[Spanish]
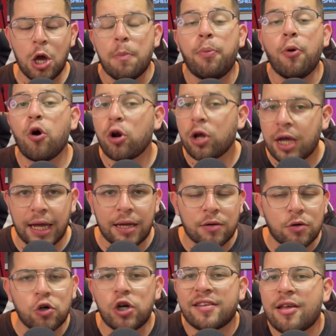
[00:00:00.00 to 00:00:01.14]
Porque
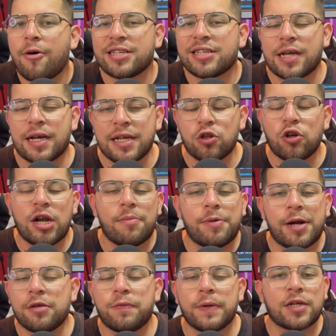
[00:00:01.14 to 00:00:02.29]
no le estaba saliendo la
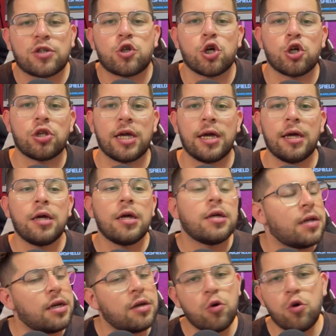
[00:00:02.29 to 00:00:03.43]
planificación de
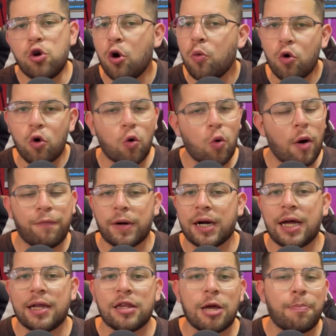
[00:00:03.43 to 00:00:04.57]
lo busco a
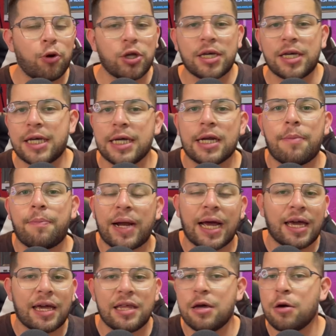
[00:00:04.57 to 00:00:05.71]
Fernández por izquierda para
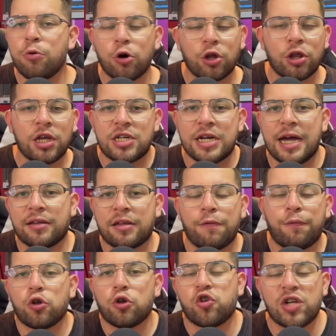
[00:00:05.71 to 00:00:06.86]
que desborde, llegue hasta el
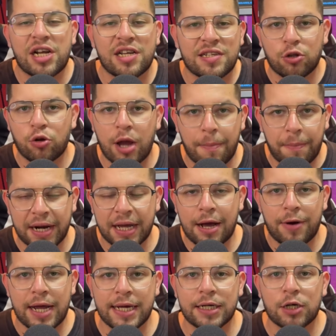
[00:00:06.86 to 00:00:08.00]
fondo, tire el centro y aparezca
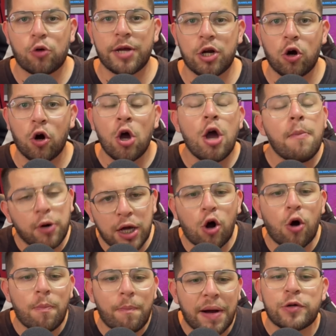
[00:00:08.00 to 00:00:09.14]
Brian Romero. Porque
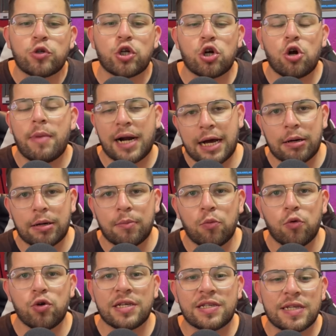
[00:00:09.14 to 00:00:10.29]
Compañucci lo marcaba
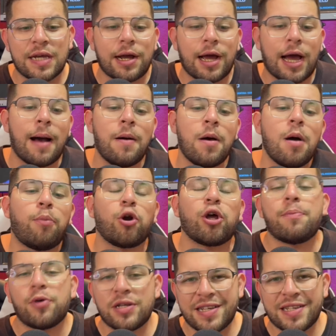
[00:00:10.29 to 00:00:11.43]
muy de cerca, porque
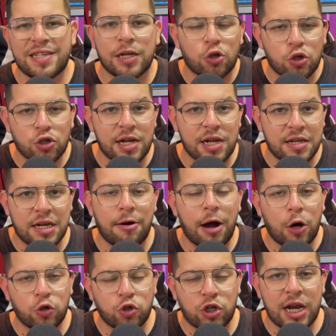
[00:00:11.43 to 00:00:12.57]
por ese sector se le tiraba a
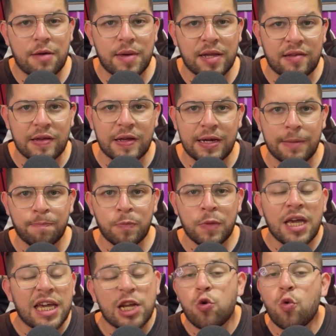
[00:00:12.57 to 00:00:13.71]
González Metilli
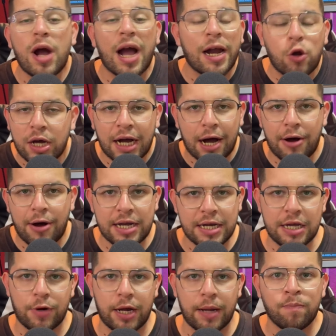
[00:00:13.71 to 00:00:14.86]
y nunca lo dejaban
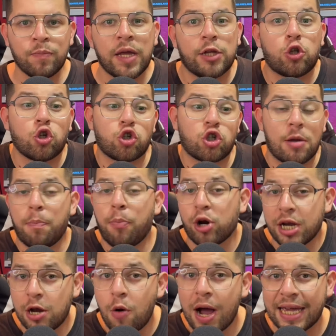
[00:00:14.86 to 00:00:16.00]
libre. Entonces,
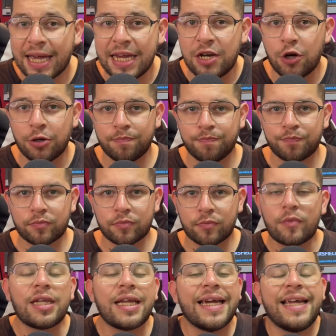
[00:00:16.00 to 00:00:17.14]
ponelo aquí no
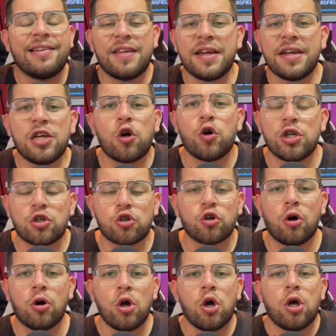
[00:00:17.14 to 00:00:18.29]
El técnico hizo
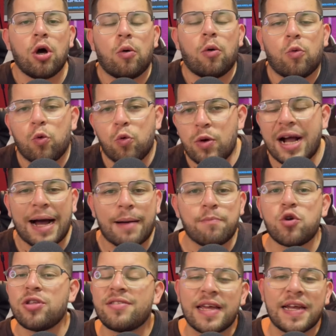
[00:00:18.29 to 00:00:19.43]
un cambio
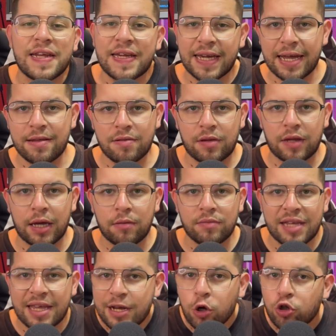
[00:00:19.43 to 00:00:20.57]
inteligente
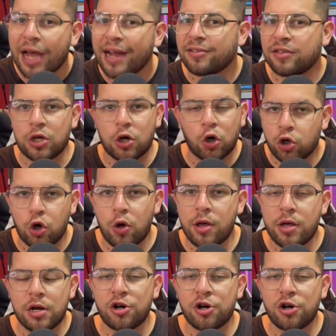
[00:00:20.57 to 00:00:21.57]
desde lo táctico, no desde los